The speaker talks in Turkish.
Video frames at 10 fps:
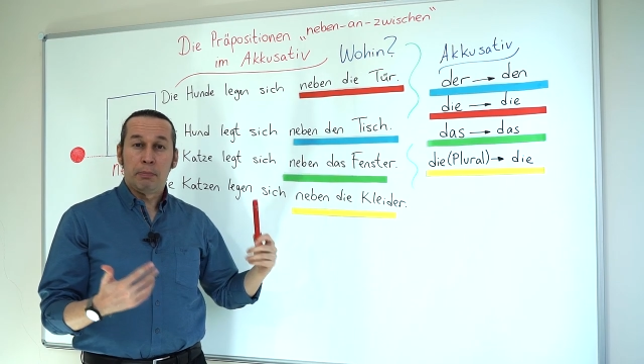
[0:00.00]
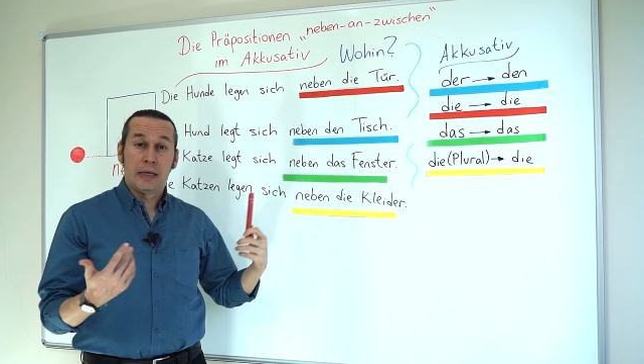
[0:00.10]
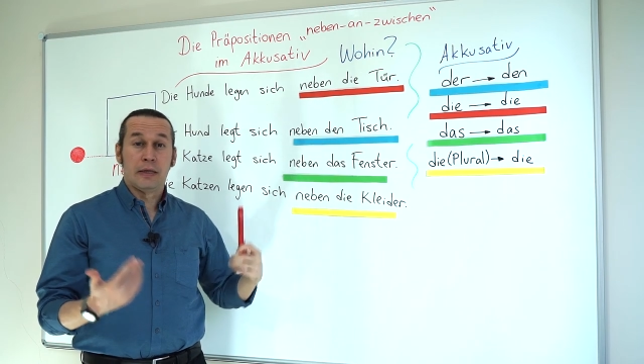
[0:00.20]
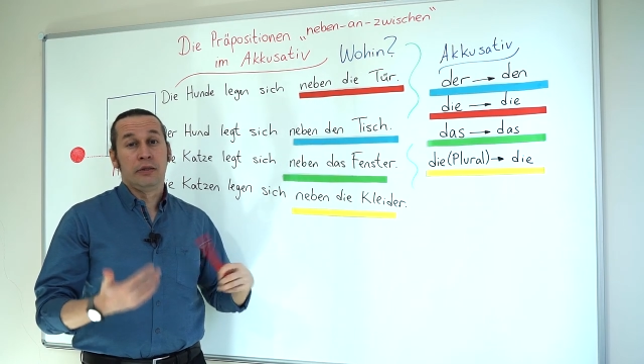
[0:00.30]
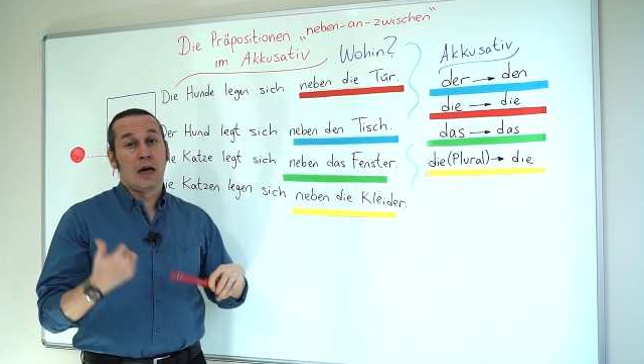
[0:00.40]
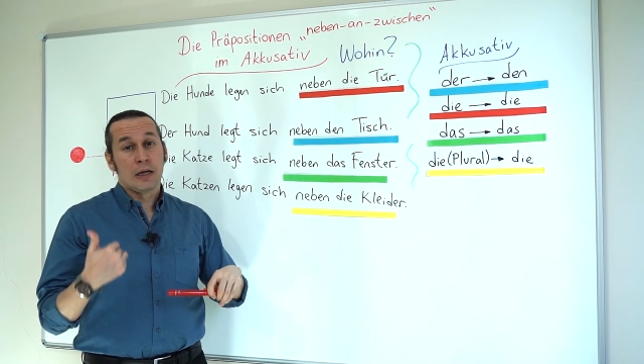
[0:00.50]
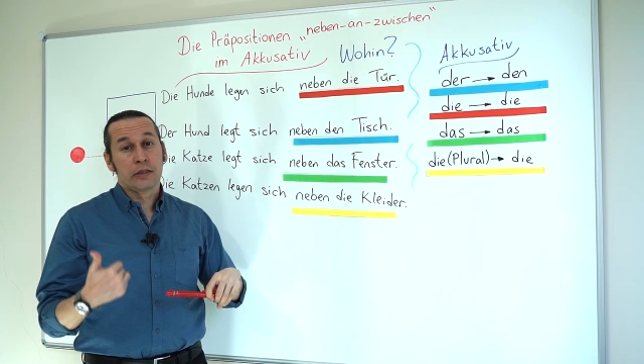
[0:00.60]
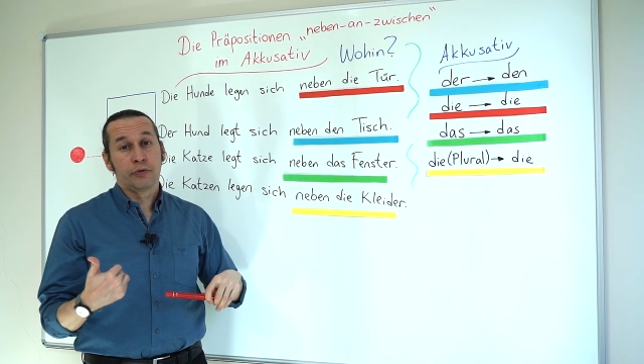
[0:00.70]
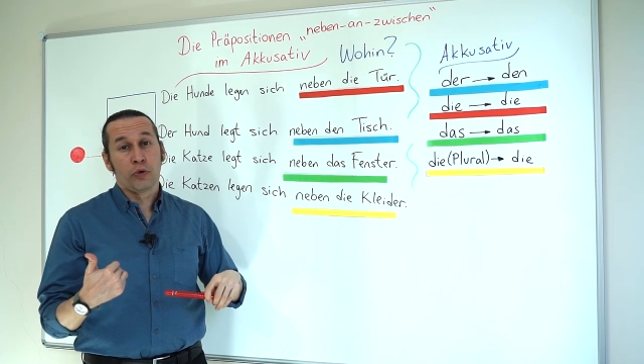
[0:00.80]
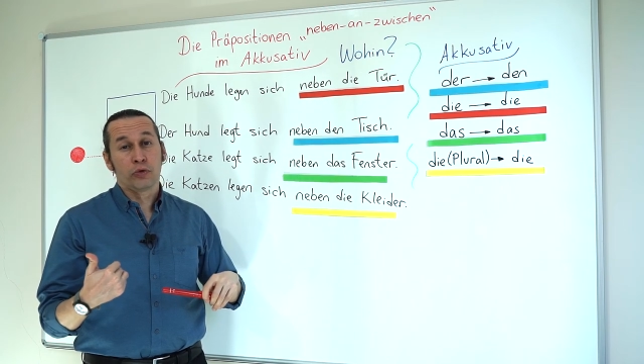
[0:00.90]
Peki
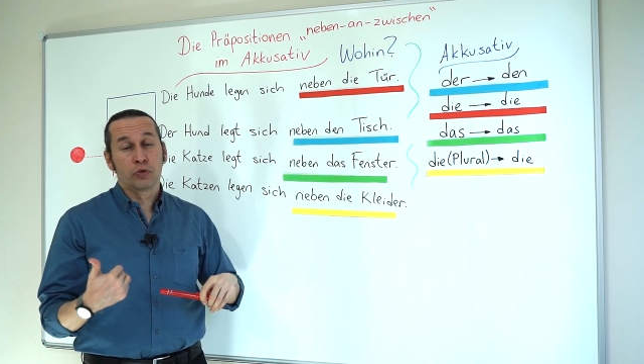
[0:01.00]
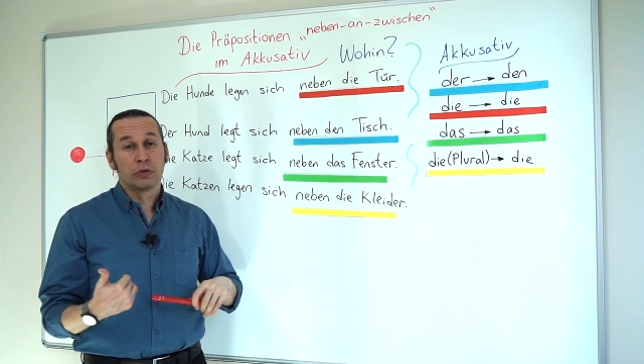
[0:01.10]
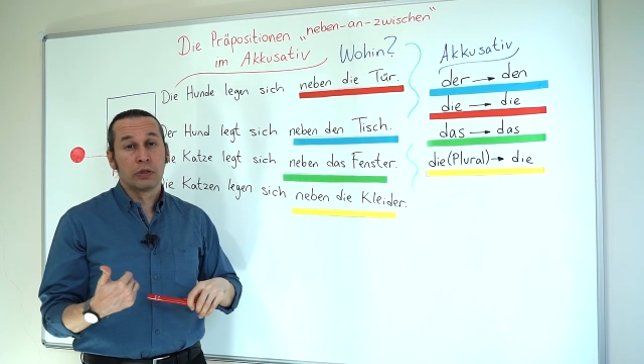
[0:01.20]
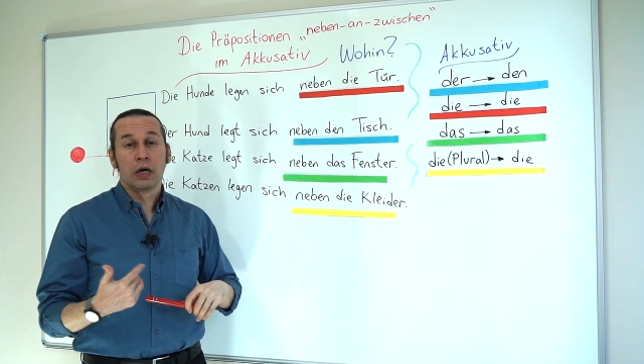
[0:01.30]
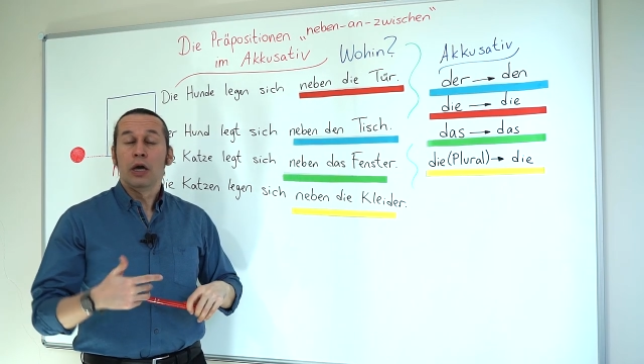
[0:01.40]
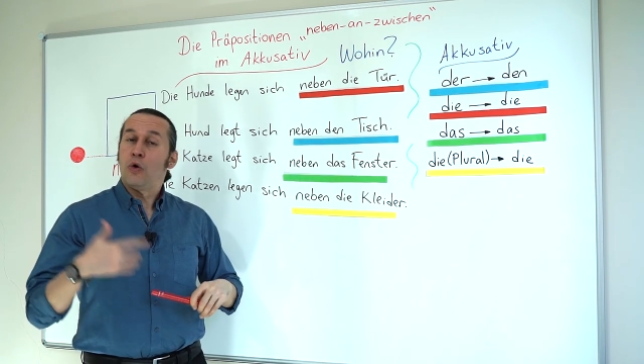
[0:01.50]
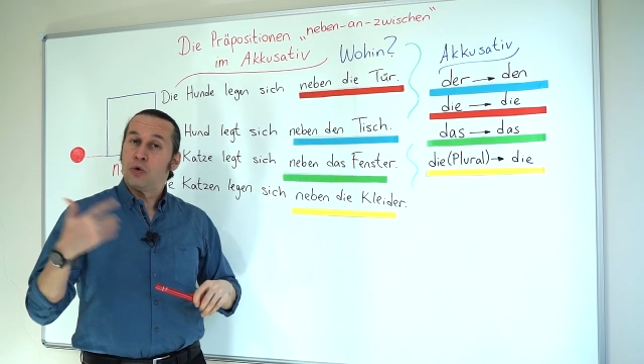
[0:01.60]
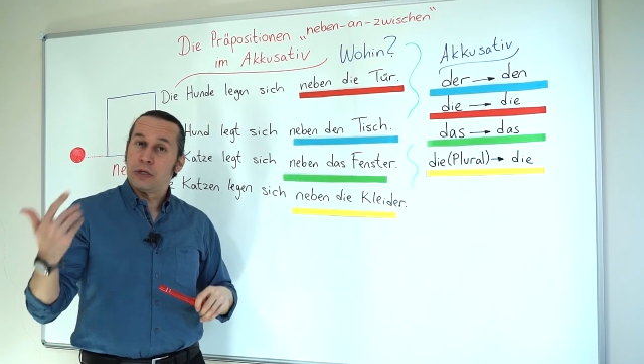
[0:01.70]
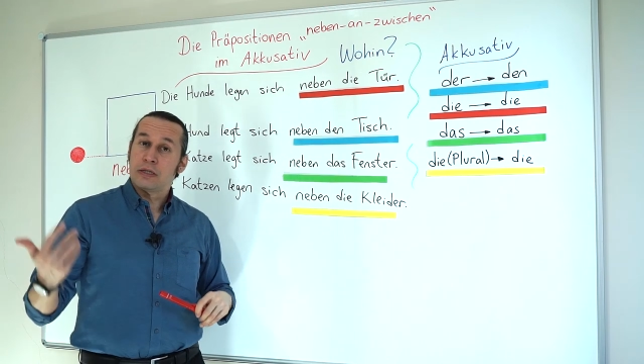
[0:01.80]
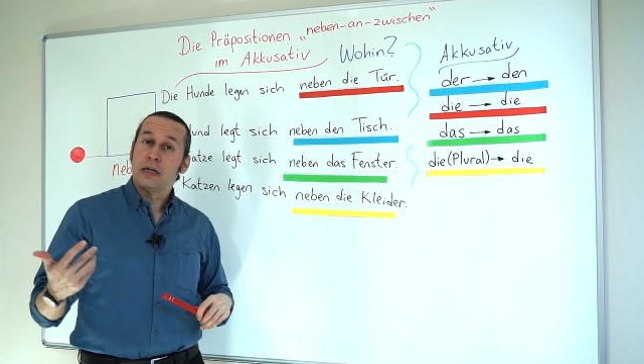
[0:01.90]
dağıtif olduğunda
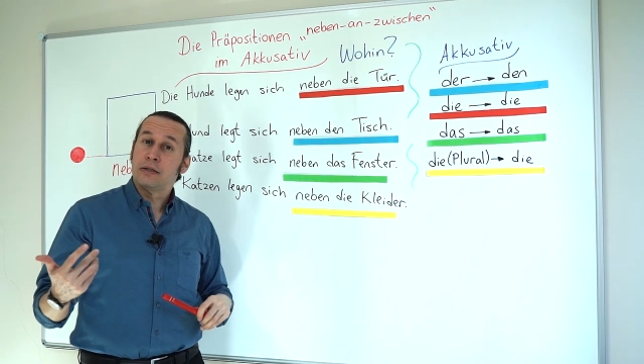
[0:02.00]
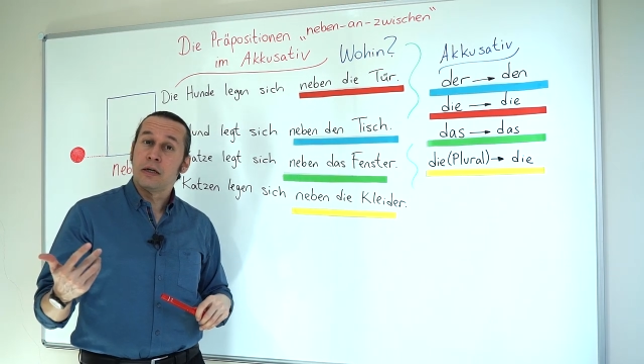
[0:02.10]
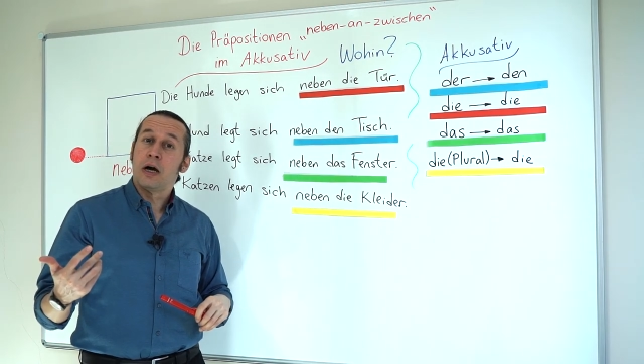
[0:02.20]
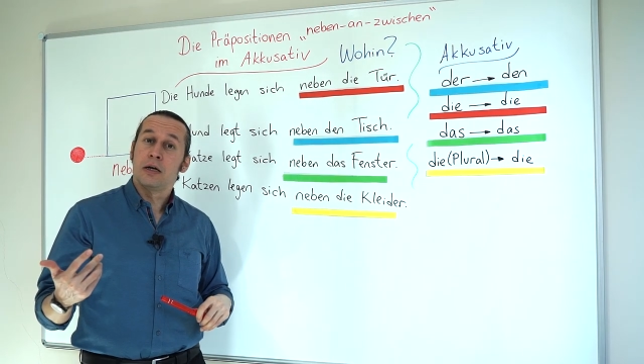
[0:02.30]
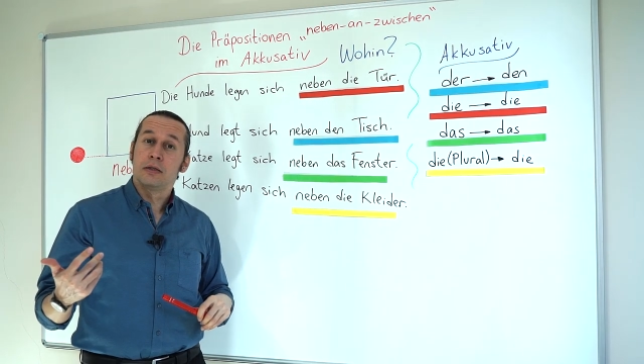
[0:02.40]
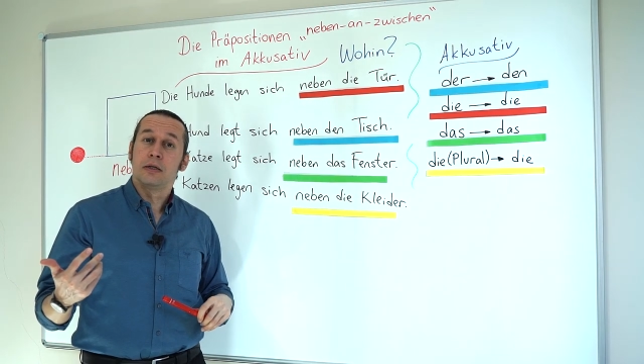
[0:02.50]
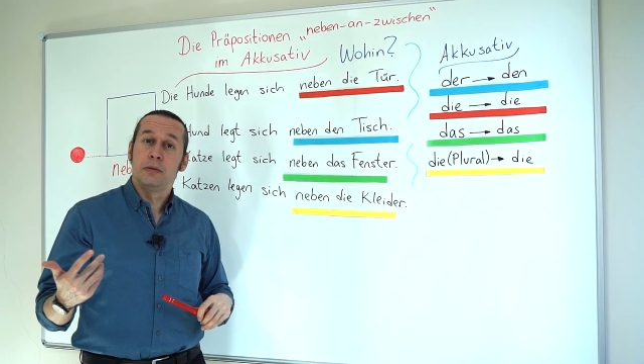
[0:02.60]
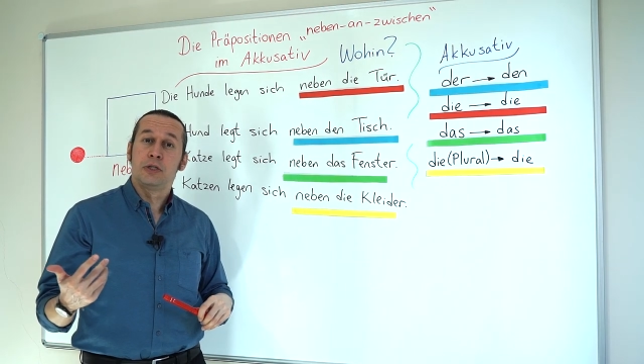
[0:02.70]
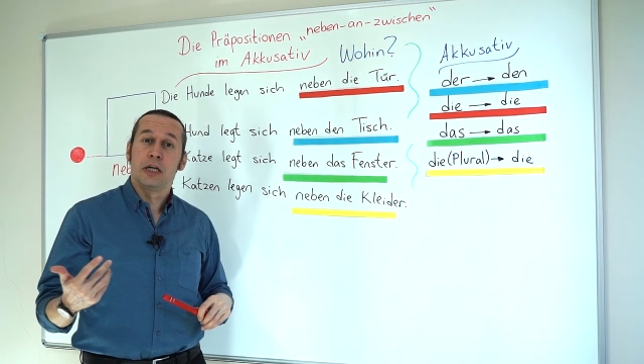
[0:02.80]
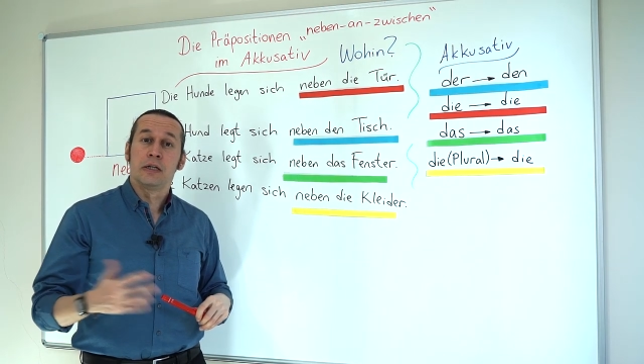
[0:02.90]
onu da zaten
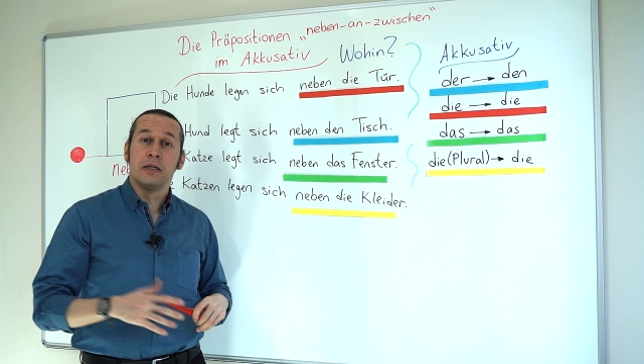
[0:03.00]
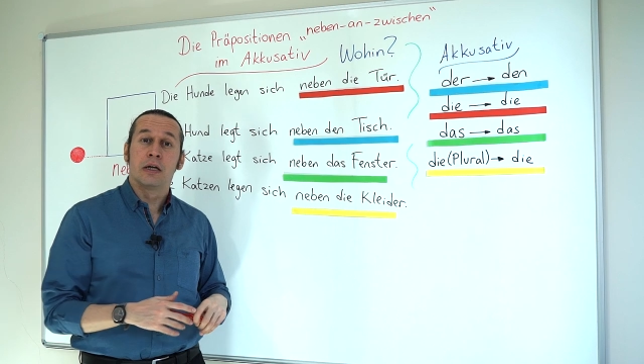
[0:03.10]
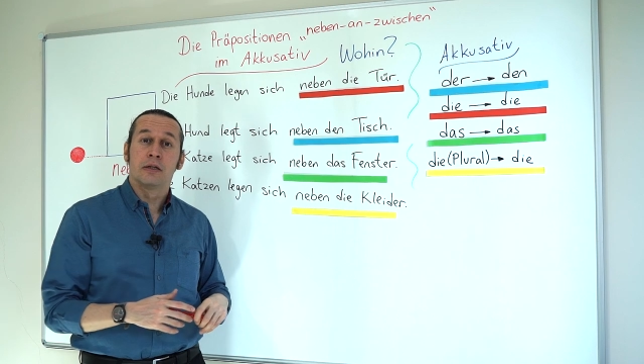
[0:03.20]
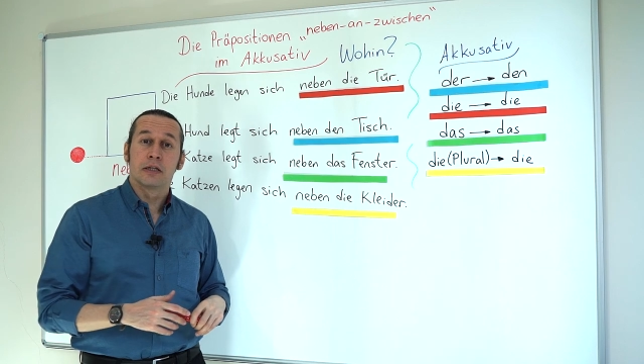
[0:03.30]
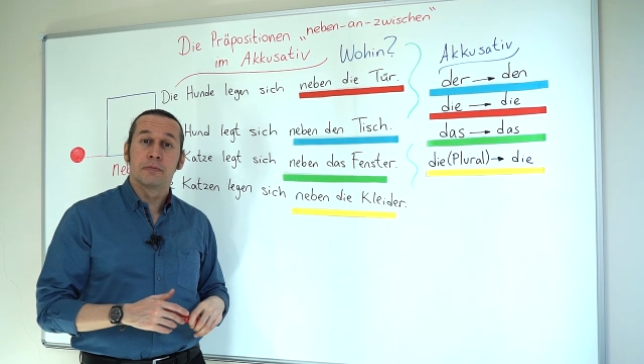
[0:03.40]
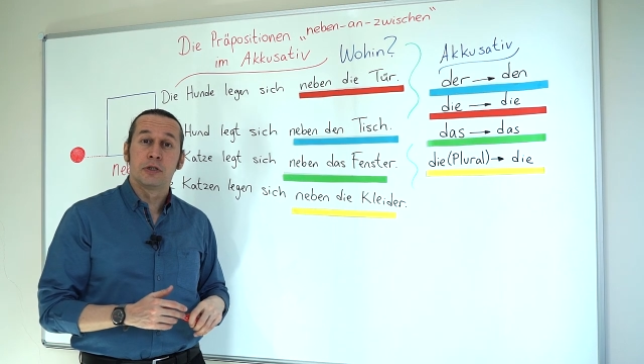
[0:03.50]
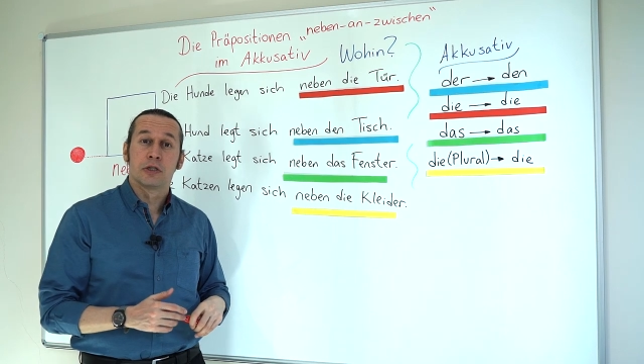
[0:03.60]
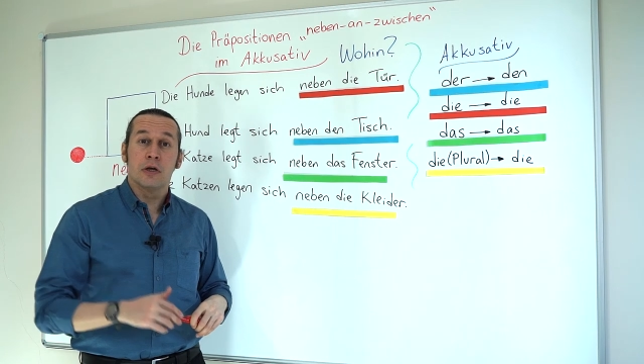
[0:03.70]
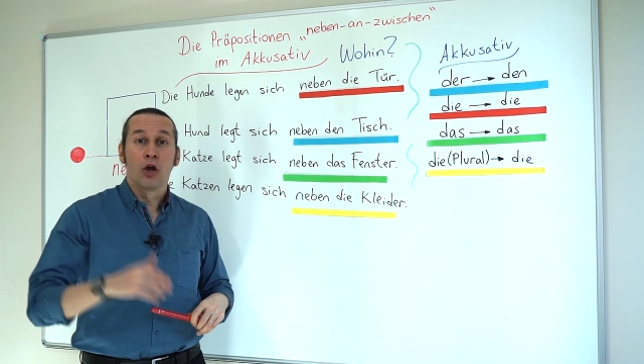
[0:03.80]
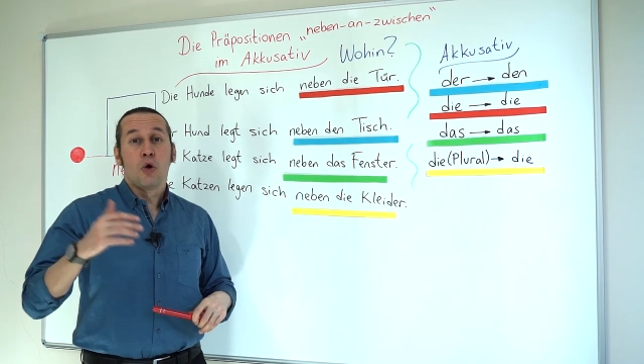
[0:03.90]
ayrıntılı bir şekilde
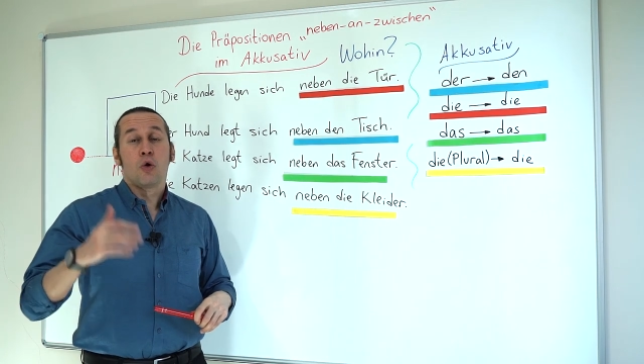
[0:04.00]
anlatmıştık.